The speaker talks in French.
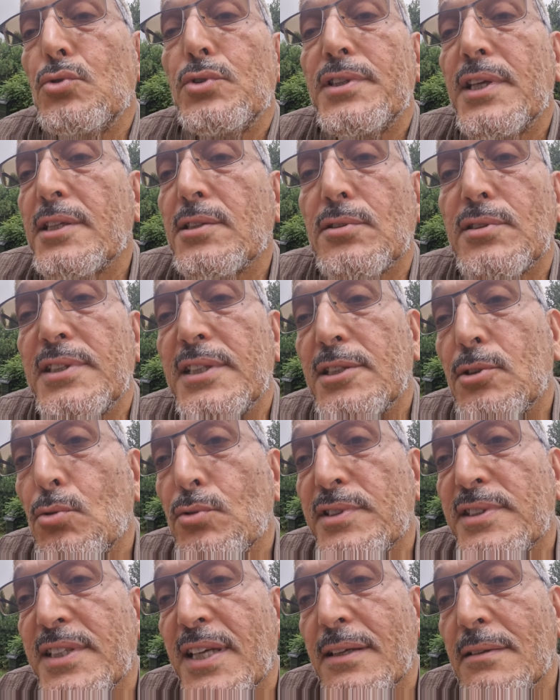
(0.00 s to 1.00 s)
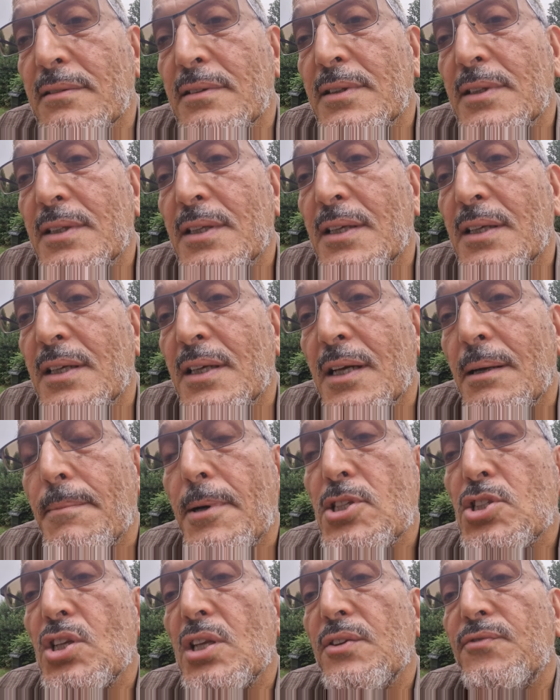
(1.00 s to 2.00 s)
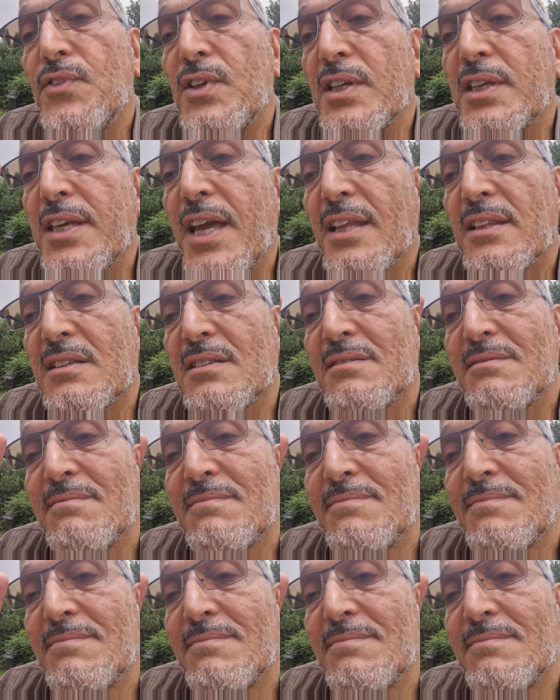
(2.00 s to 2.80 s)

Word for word: est-ce que c'est ton saint Moi, j'en ai fait quatre.